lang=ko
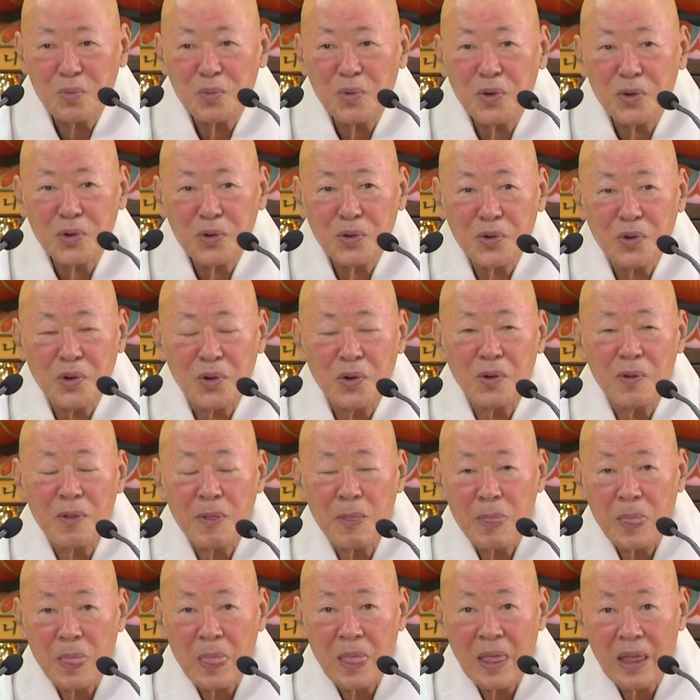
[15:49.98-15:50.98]

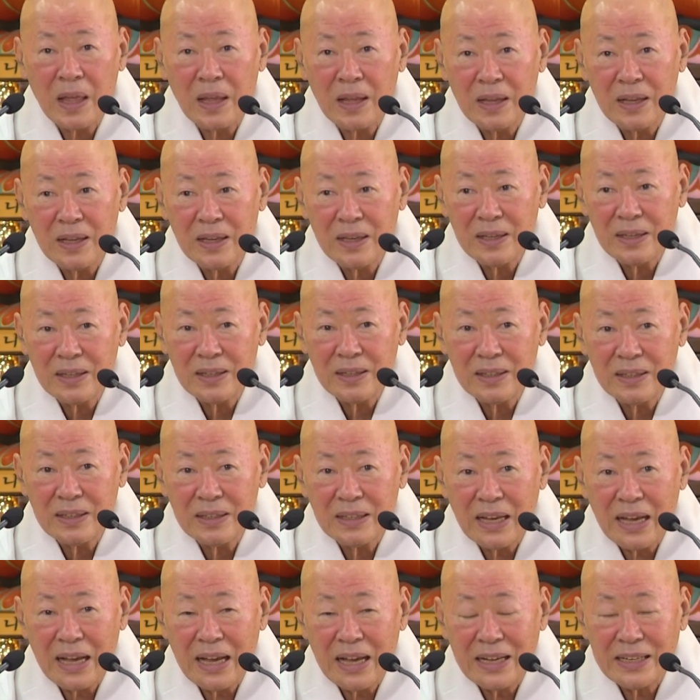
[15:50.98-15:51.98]
모르고
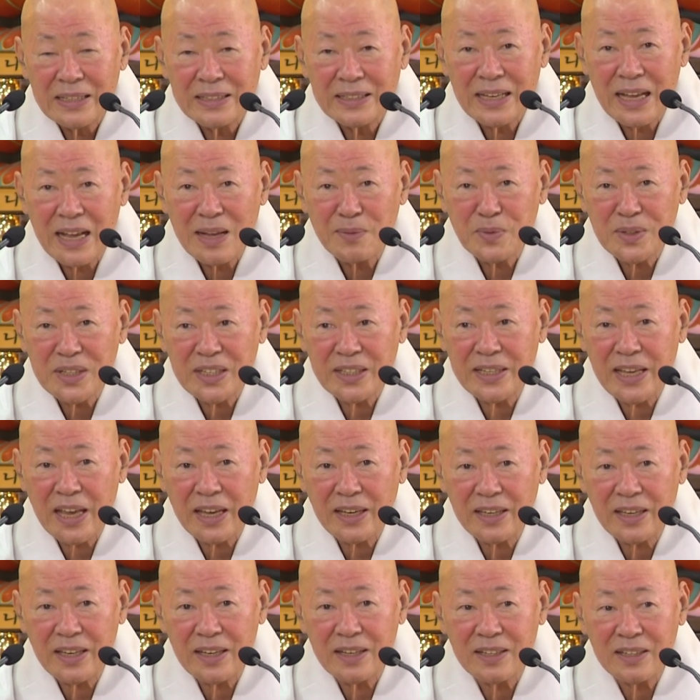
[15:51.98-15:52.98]

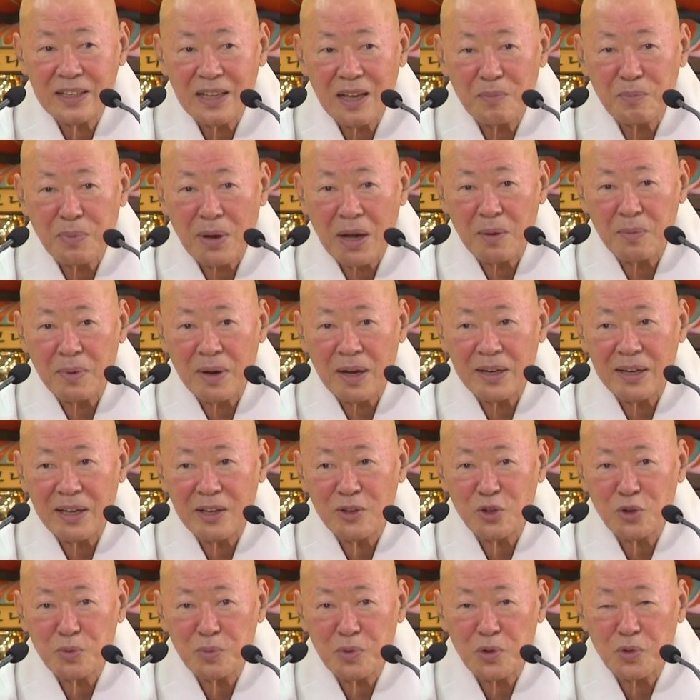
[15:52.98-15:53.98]
삼시세끼 그냥 밥 안
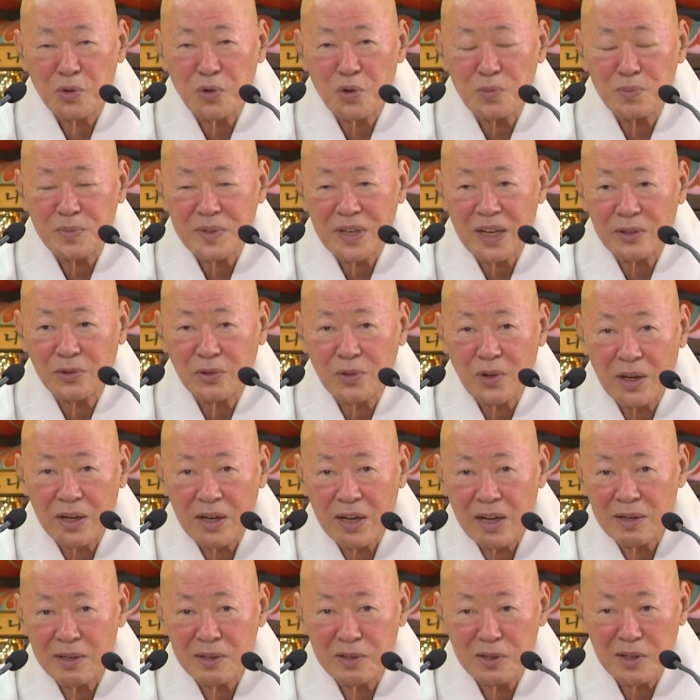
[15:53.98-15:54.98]
해주면 꼼짝도 안
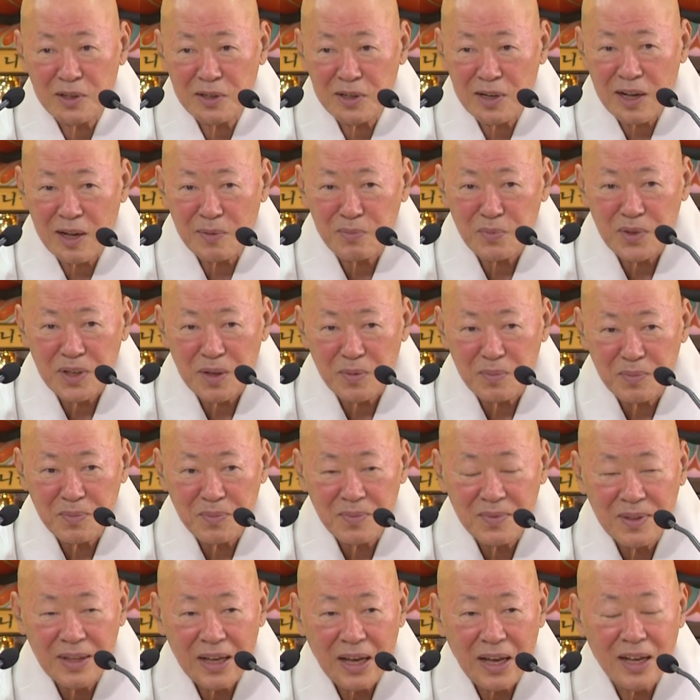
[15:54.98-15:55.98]
하는 영감님
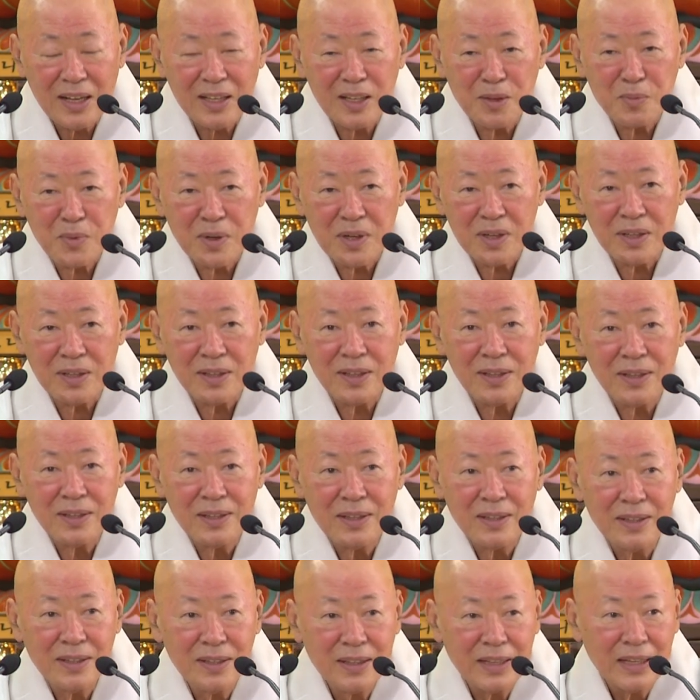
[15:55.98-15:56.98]
아니면은
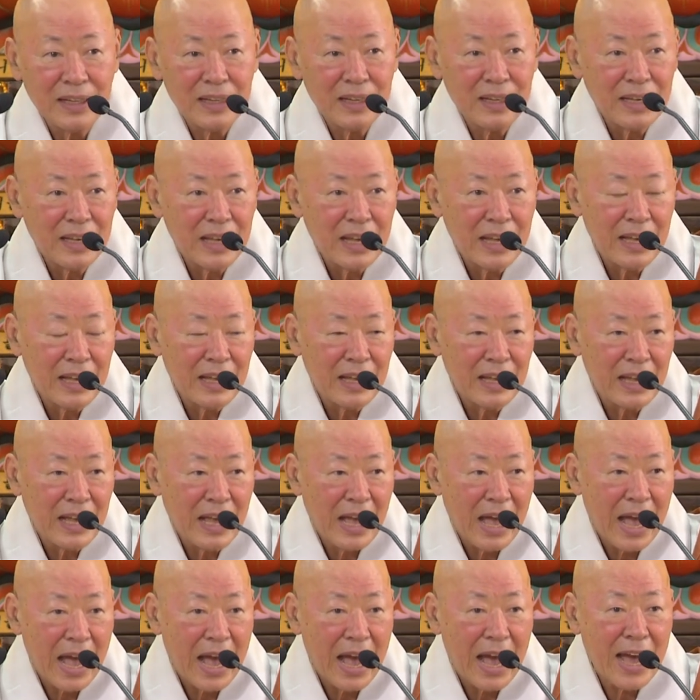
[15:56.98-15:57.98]

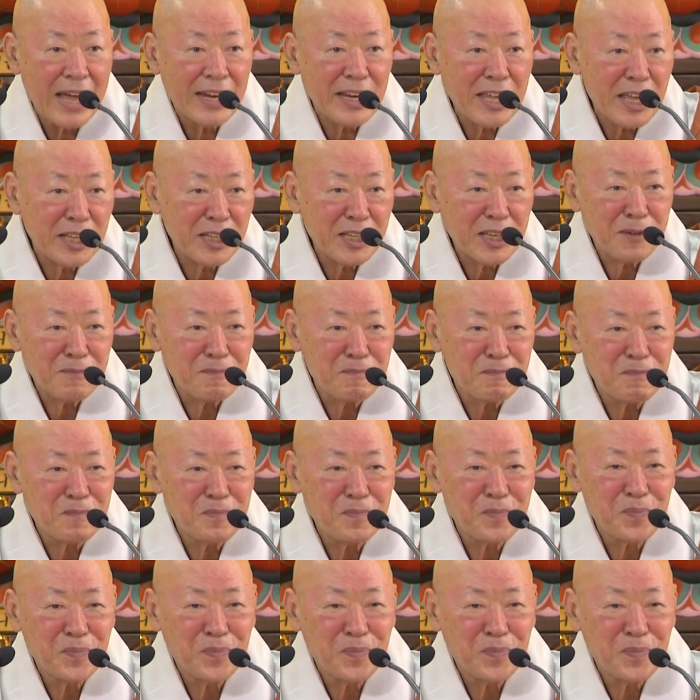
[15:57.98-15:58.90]
아내님